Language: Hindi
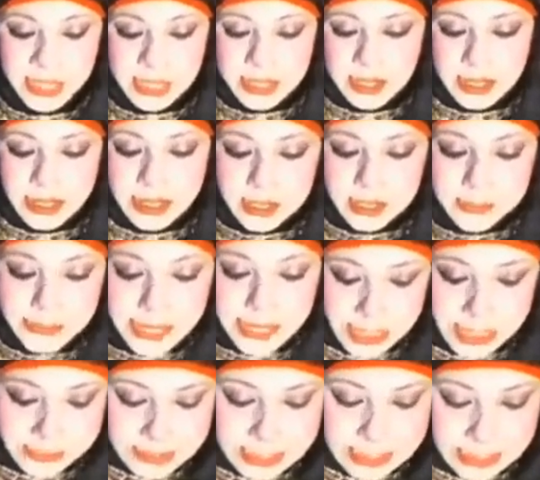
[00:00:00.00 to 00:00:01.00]
आ, मैं
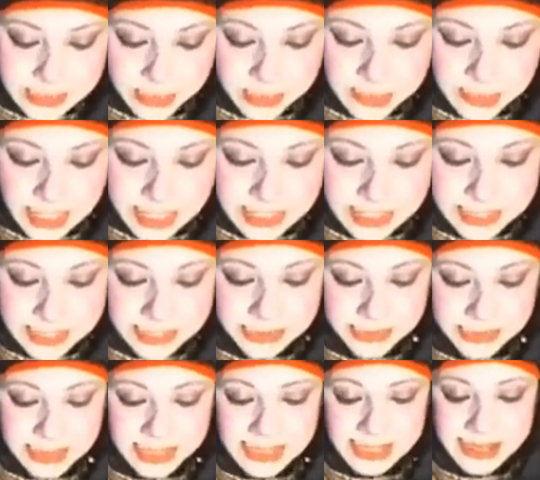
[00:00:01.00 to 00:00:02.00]
आपसे ये गुजारिश करूंगी
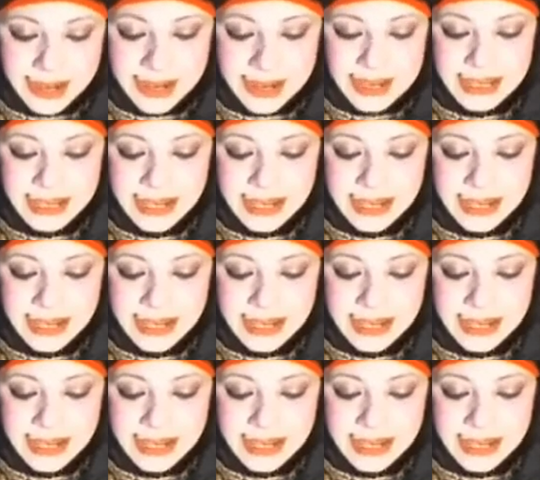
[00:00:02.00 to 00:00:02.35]
कि करनी